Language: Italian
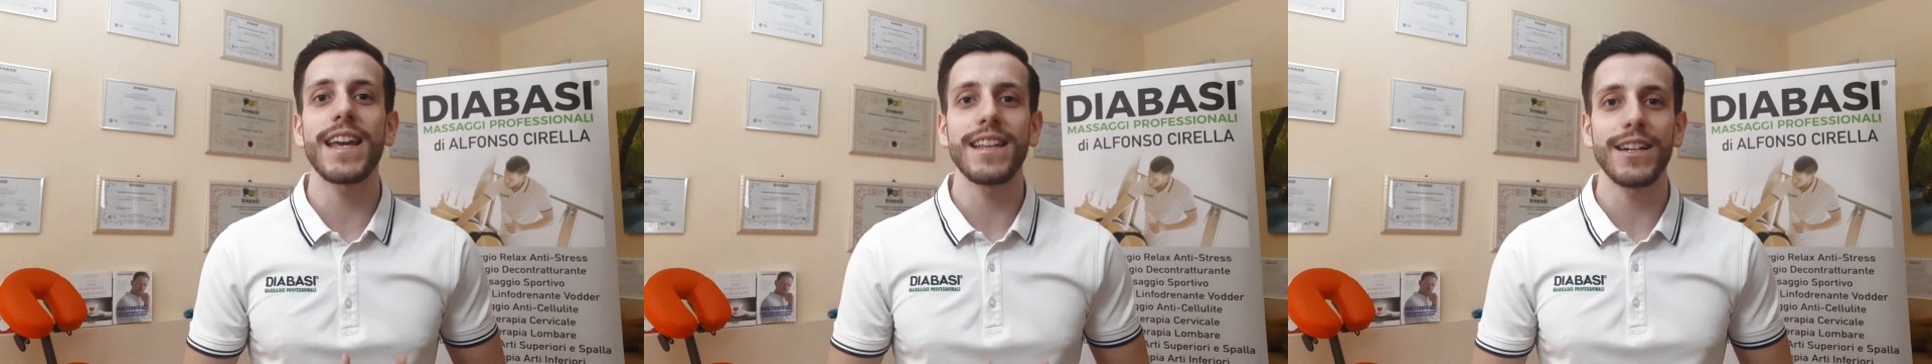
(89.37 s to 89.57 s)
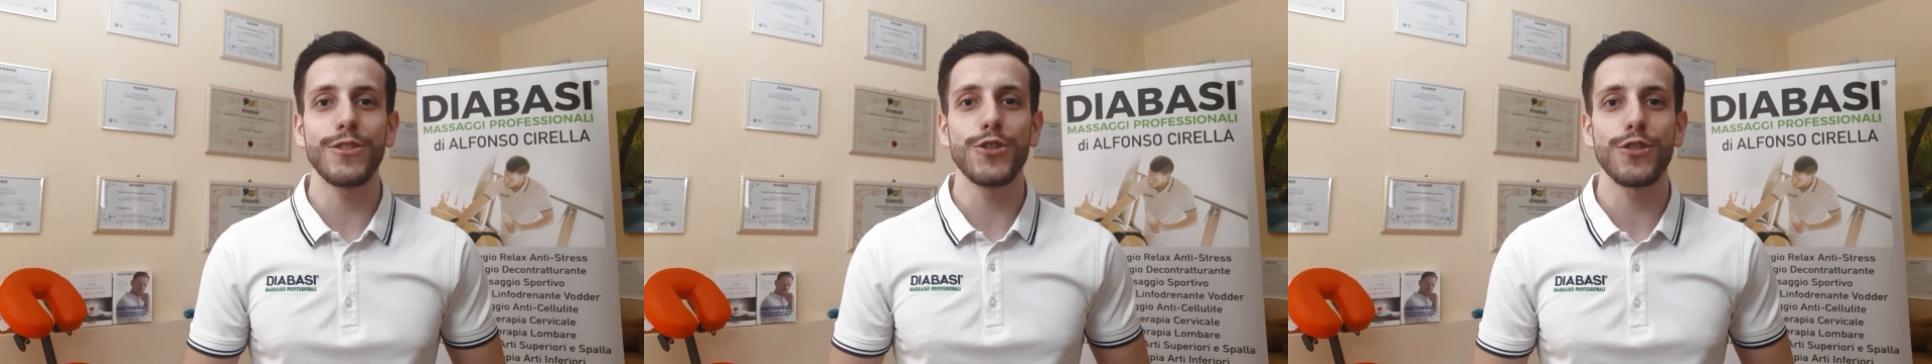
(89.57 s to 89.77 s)

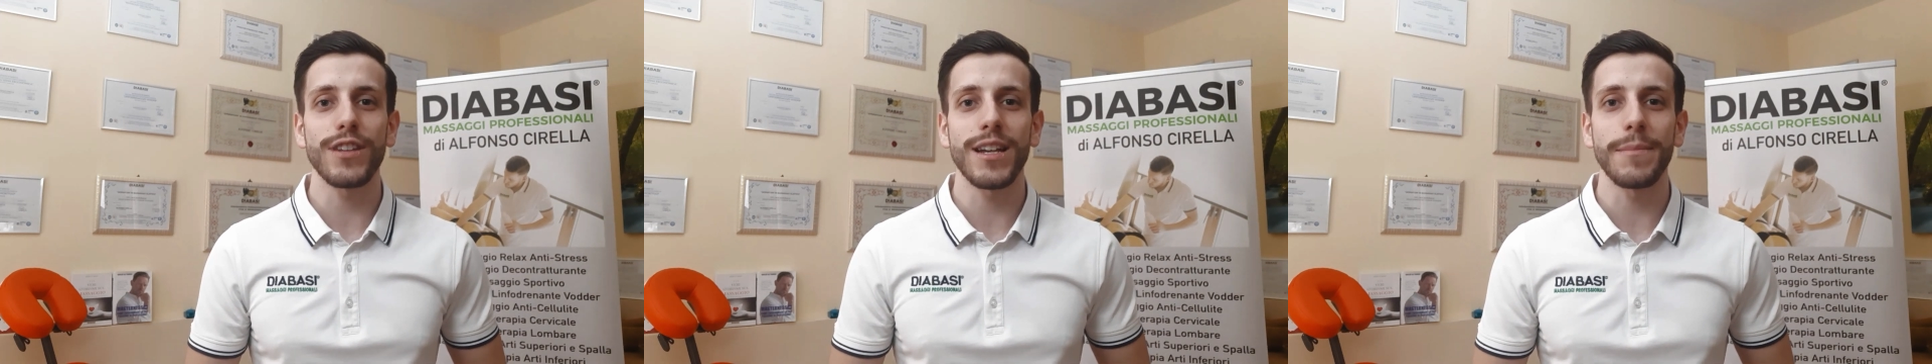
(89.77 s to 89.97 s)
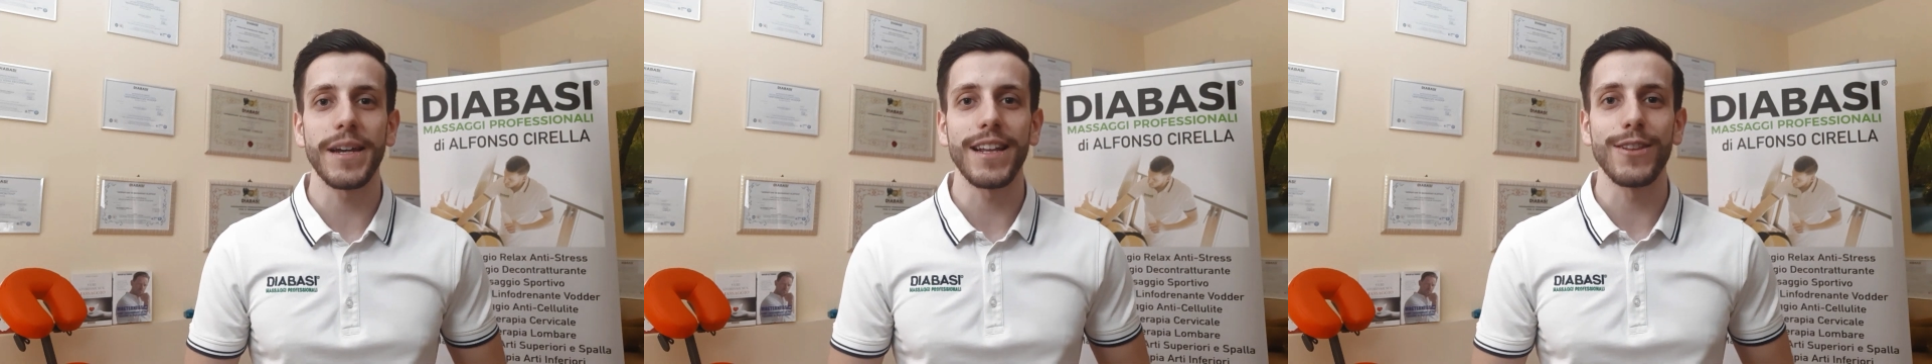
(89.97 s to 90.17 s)
ed
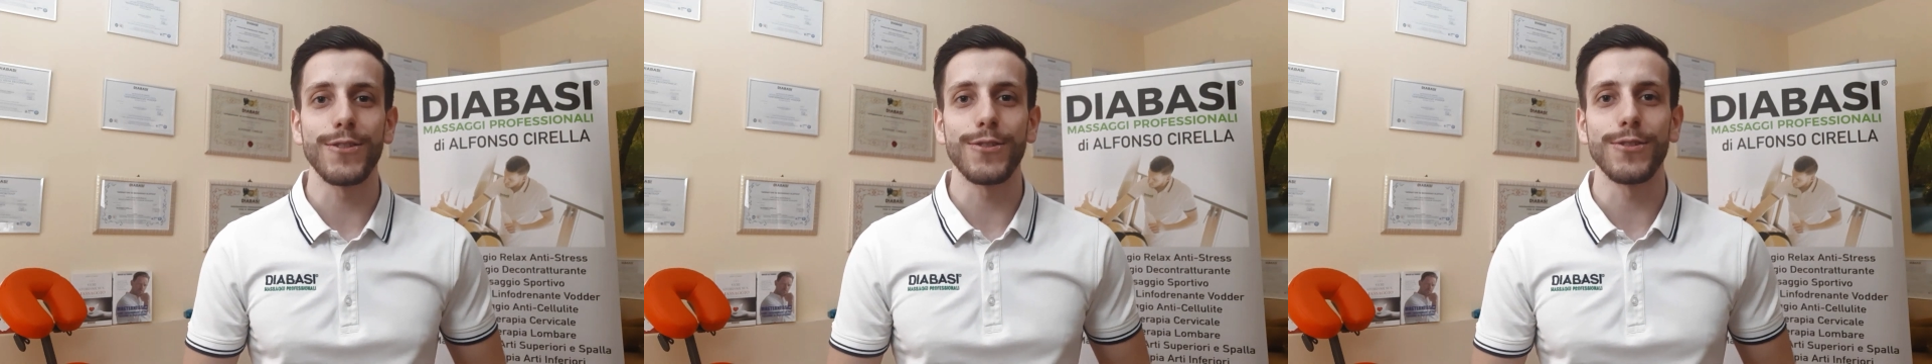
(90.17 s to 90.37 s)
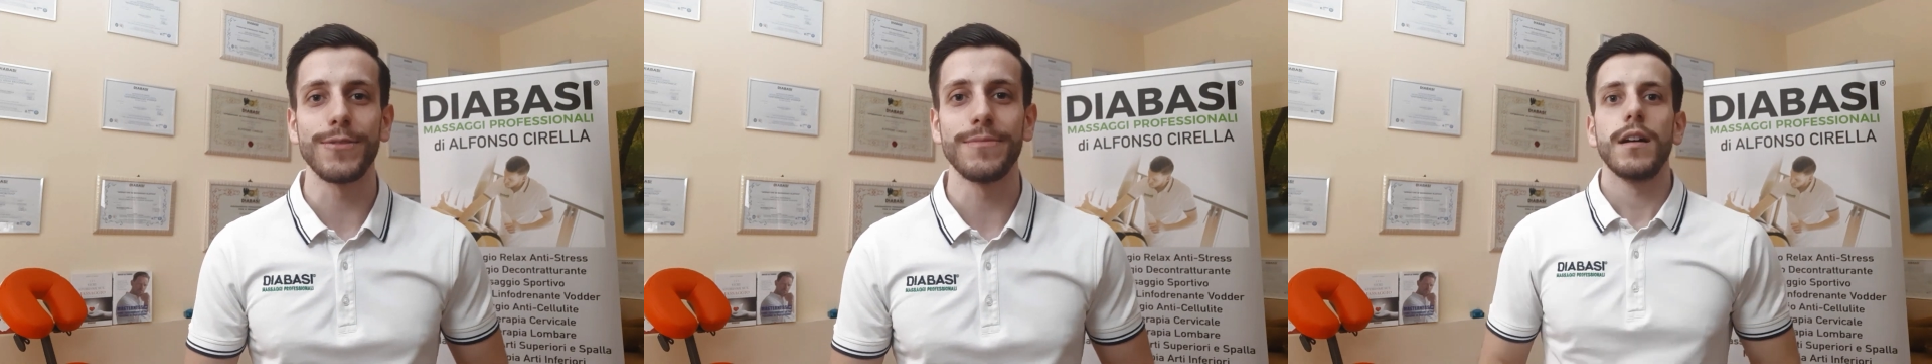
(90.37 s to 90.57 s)

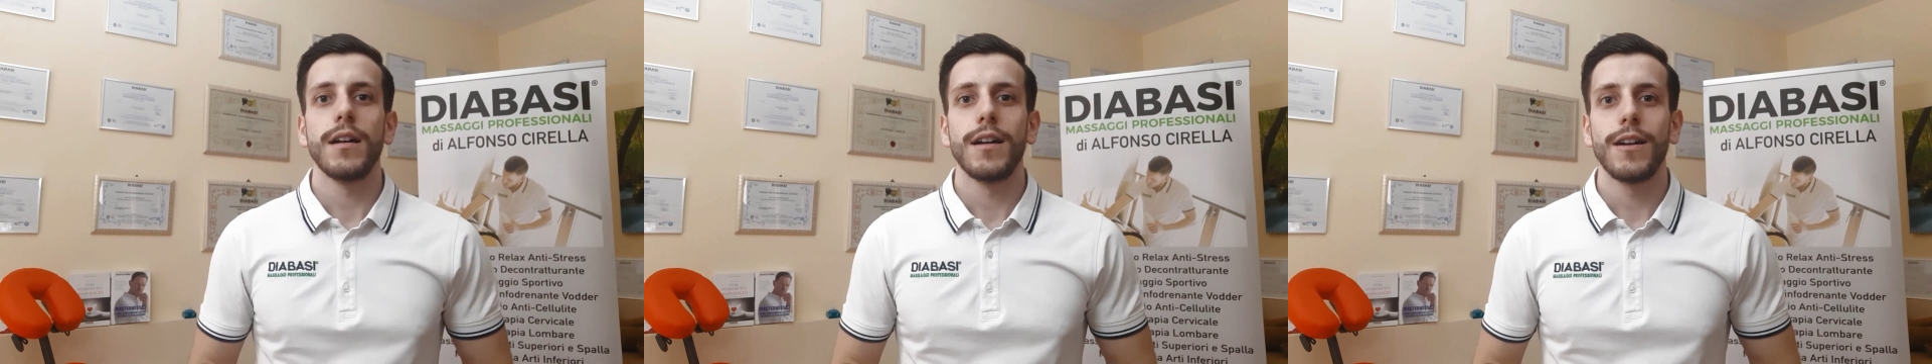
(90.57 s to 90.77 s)
aggiornamento.